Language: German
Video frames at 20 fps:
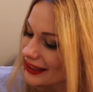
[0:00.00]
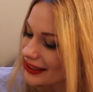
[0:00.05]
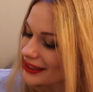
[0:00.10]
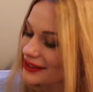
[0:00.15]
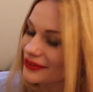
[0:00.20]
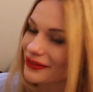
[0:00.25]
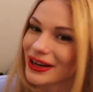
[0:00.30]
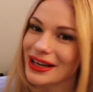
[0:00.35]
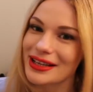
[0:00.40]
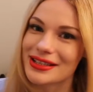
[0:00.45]

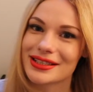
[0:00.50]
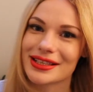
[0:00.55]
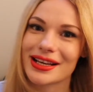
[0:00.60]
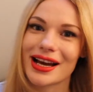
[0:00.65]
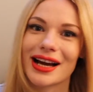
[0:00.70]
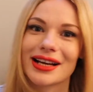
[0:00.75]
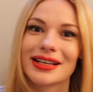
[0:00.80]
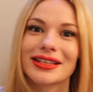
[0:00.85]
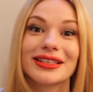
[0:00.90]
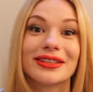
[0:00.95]
Ich weiß
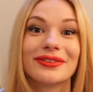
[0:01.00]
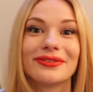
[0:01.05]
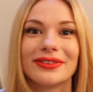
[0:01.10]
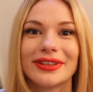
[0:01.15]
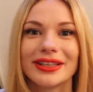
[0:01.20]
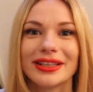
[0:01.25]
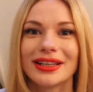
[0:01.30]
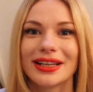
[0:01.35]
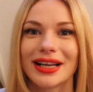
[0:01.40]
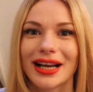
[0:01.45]
gar nicht,
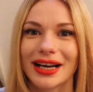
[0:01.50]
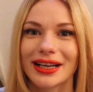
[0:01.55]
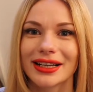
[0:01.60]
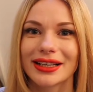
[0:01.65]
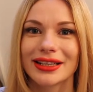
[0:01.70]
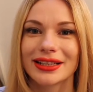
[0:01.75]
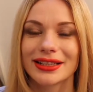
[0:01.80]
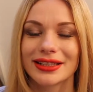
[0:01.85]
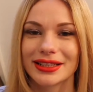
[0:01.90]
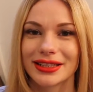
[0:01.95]
wie
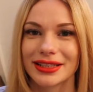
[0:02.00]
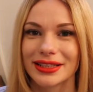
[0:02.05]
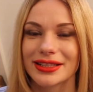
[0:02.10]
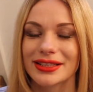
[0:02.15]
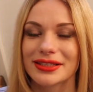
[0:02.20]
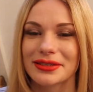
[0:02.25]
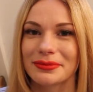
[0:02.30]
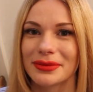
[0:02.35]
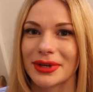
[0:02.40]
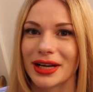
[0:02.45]
lange ich in
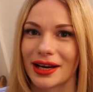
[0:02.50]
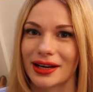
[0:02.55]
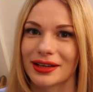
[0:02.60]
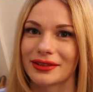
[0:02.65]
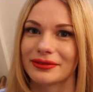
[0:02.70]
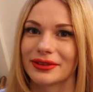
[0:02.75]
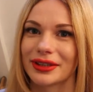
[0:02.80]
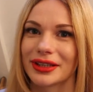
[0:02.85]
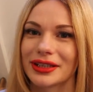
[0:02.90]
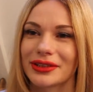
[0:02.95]
diesem
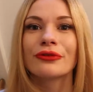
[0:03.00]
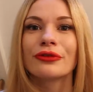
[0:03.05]
Laden war.